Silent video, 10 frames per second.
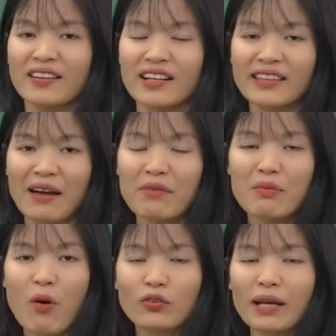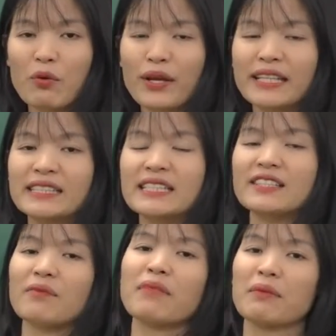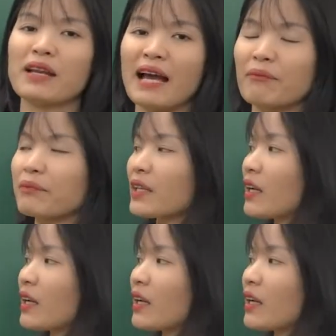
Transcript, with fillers: Đến tháng 11 năm 1975,